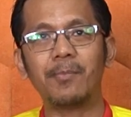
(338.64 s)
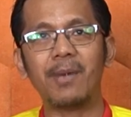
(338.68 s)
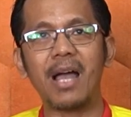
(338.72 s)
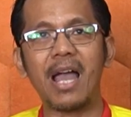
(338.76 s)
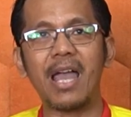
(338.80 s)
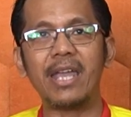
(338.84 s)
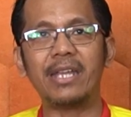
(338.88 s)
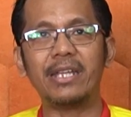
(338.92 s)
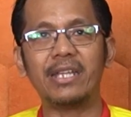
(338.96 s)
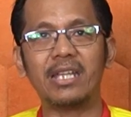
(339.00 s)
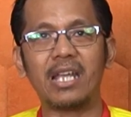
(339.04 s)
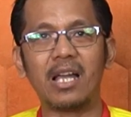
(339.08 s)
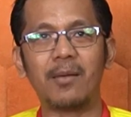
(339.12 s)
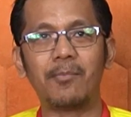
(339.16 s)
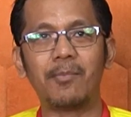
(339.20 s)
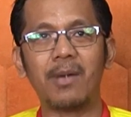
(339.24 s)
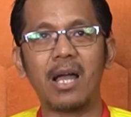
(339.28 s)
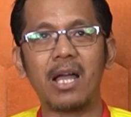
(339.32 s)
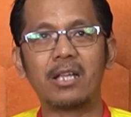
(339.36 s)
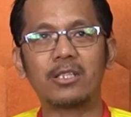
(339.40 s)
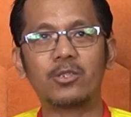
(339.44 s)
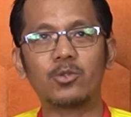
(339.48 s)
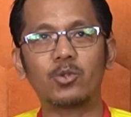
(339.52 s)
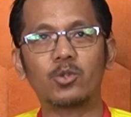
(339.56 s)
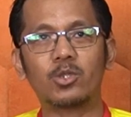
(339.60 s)
pemain yang
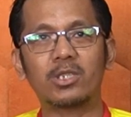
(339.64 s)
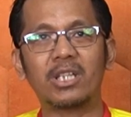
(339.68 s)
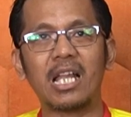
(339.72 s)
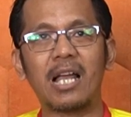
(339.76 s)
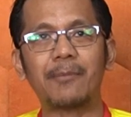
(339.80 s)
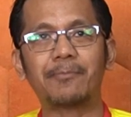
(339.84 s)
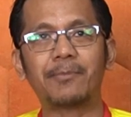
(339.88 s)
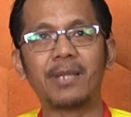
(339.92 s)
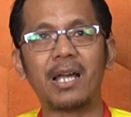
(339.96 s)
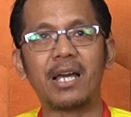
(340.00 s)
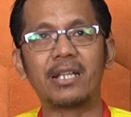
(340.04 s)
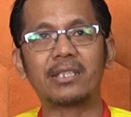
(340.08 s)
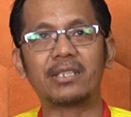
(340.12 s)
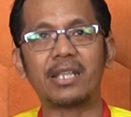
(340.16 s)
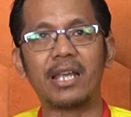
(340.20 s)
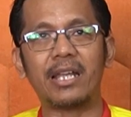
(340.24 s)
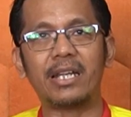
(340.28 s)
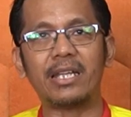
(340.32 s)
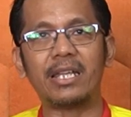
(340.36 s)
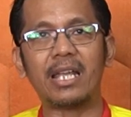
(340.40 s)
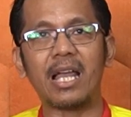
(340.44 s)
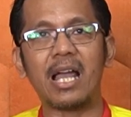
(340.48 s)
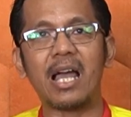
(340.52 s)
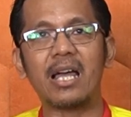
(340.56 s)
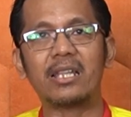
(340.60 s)
masuk daftar
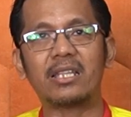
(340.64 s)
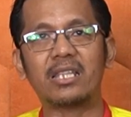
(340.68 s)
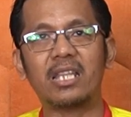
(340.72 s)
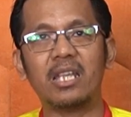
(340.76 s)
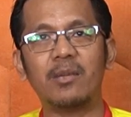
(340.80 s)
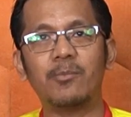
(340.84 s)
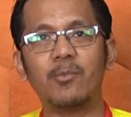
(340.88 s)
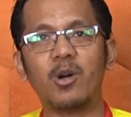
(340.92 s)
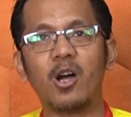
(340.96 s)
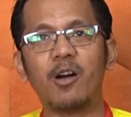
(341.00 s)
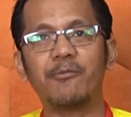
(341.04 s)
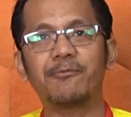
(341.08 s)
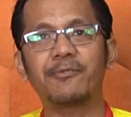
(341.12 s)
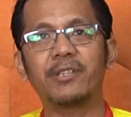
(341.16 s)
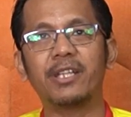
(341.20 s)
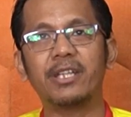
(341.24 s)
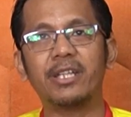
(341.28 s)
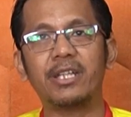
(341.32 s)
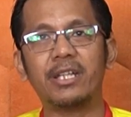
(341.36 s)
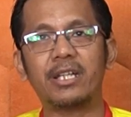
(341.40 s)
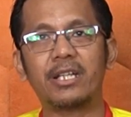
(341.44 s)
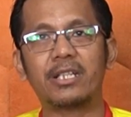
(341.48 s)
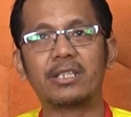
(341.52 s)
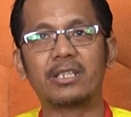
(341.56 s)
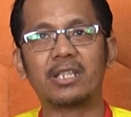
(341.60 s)
Serie A Team of the
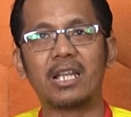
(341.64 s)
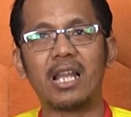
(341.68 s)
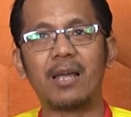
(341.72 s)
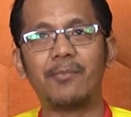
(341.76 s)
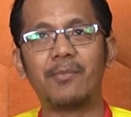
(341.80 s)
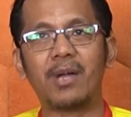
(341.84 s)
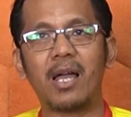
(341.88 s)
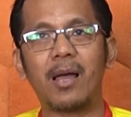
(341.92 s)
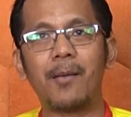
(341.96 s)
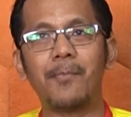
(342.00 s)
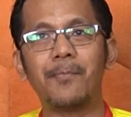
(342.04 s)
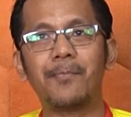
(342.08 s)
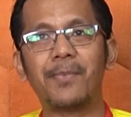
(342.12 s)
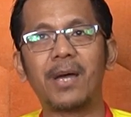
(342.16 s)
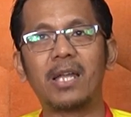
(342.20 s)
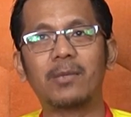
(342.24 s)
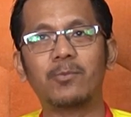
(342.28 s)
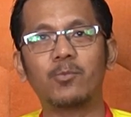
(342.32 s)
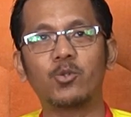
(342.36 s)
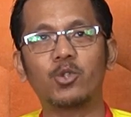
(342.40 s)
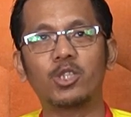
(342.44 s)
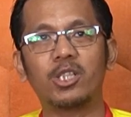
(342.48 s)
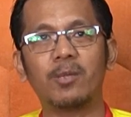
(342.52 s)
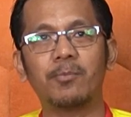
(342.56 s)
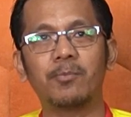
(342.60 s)
Year selama 4
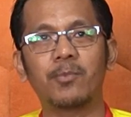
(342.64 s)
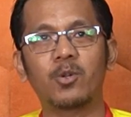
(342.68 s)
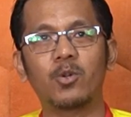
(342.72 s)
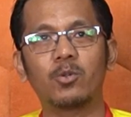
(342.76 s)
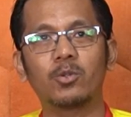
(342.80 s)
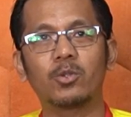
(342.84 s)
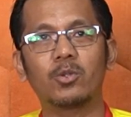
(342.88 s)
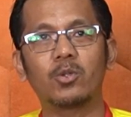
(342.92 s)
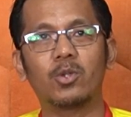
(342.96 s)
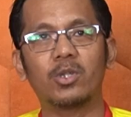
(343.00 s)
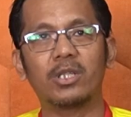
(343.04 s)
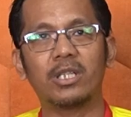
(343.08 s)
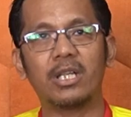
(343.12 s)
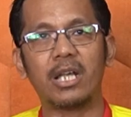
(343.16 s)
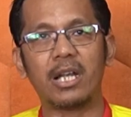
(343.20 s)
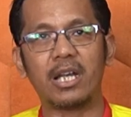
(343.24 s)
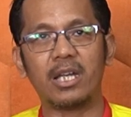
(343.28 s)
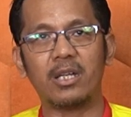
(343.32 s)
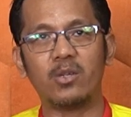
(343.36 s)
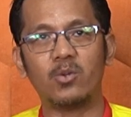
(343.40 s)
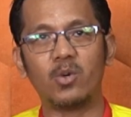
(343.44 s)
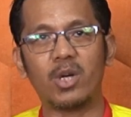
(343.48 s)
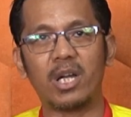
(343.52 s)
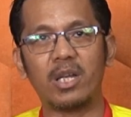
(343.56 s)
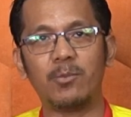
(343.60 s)
musim beruntun
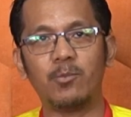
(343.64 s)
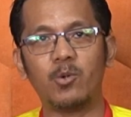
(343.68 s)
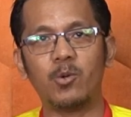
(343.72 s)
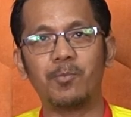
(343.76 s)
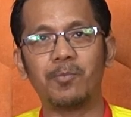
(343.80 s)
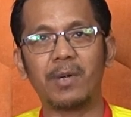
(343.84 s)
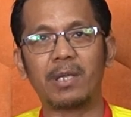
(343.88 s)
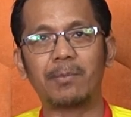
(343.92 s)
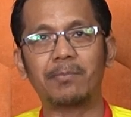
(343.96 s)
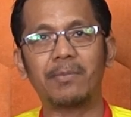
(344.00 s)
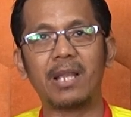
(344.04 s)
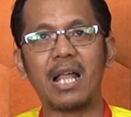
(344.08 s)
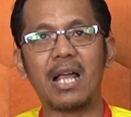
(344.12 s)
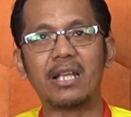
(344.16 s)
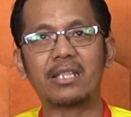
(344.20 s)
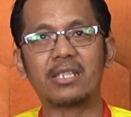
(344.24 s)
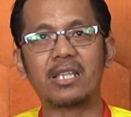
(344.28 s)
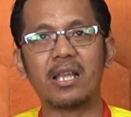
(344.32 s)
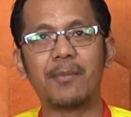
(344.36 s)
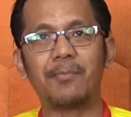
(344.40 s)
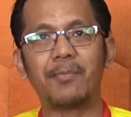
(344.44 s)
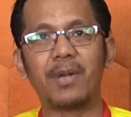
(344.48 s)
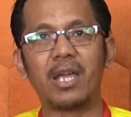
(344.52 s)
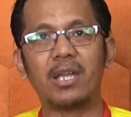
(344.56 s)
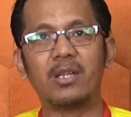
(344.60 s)
dari 2014
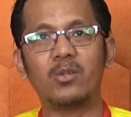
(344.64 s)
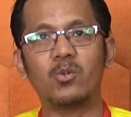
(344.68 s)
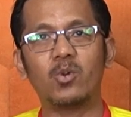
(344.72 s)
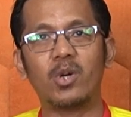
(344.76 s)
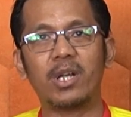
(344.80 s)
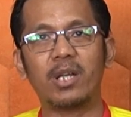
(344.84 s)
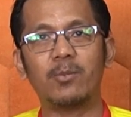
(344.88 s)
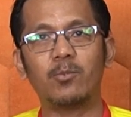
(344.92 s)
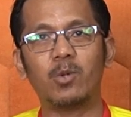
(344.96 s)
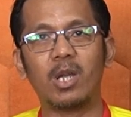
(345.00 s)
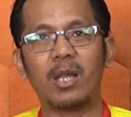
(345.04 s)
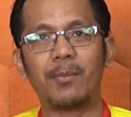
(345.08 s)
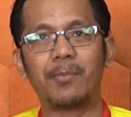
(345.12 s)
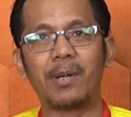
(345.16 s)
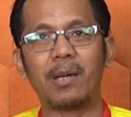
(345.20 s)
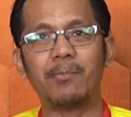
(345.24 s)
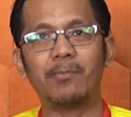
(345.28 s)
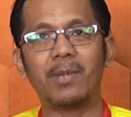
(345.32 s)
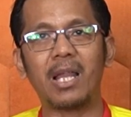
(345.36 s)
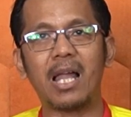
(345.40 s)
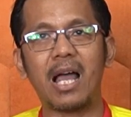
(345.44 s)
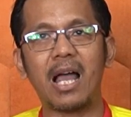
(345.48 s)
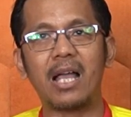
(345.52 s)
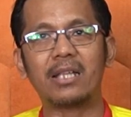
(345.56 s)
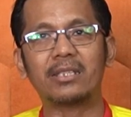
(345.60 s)
sampai 2018